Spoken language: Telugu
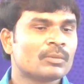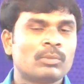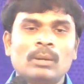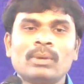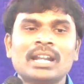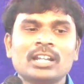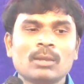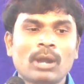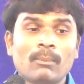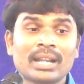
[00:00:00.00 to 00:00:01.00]

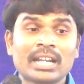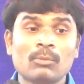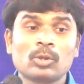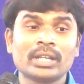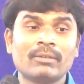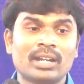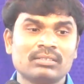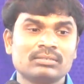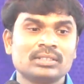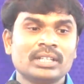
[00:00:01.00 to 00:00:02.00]
బొమ్మలండే బొమ్మలను
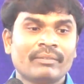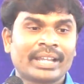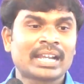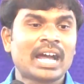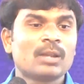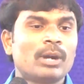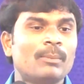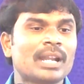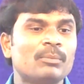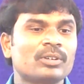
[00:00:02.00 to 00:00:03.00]
అమ్ముకునేవాడు విగ్రహాల
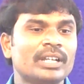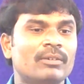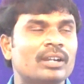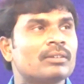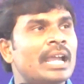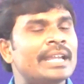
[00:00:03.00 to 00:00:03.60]
బొమ్మలు అమ్ముకునేవాడు